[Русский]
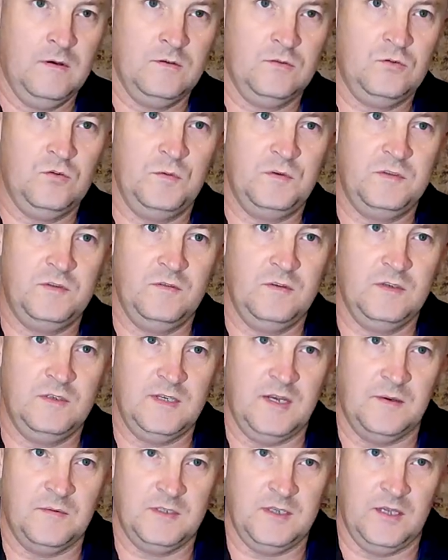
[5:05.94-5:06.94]
Собственно,
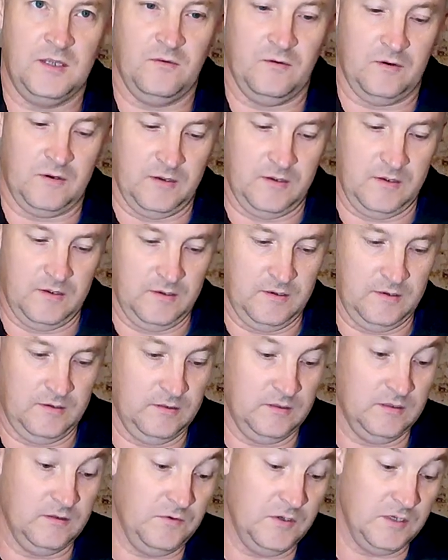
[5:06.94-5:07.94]
сам станок.
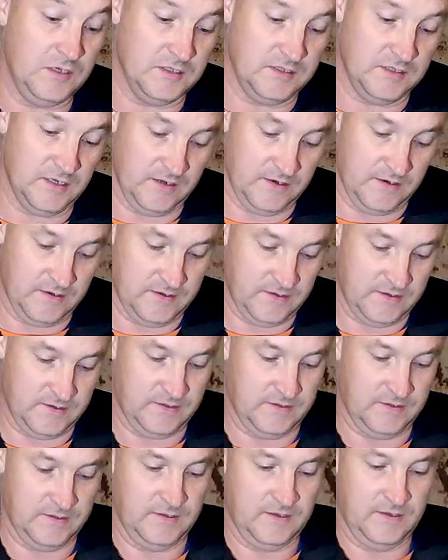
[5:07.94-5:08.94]
Двигатель.
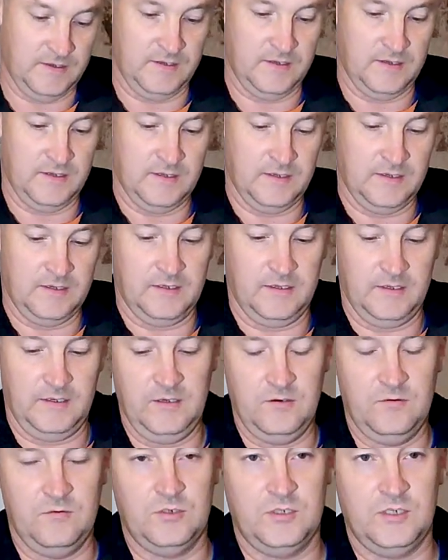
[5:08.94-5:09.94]

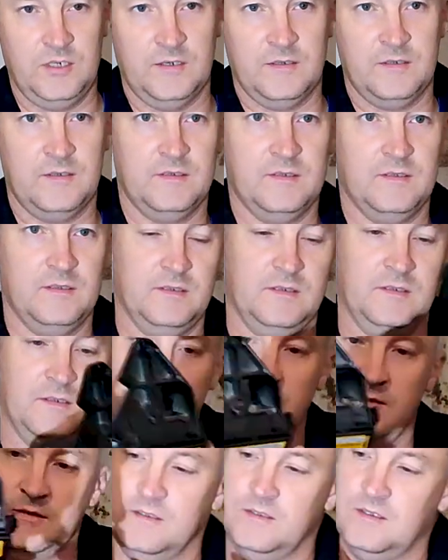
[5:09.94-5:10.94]
И уже
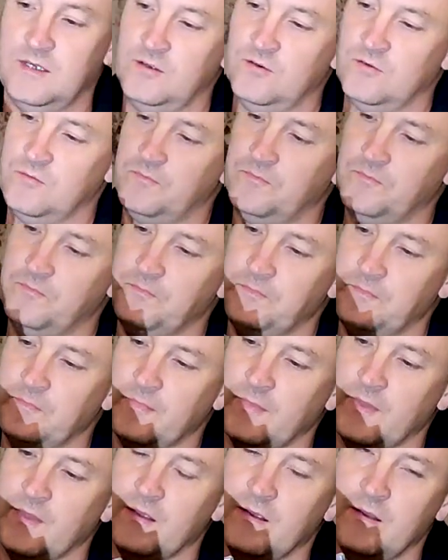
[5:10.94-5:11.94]
э, на нем
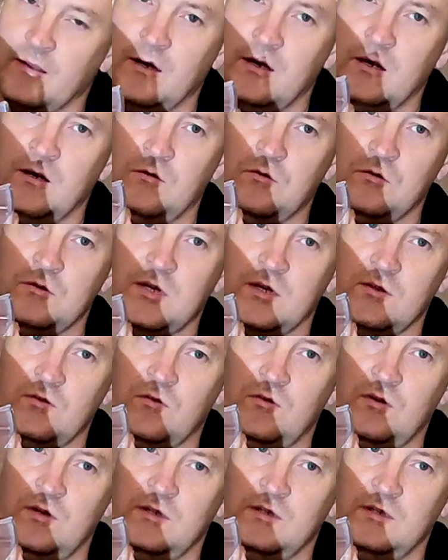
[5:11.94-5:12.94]

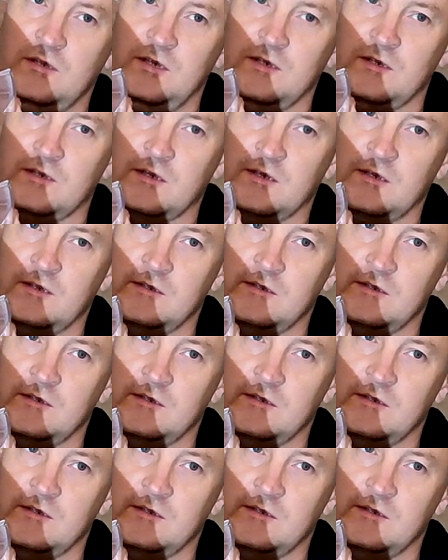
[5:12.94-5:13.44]
установлен диск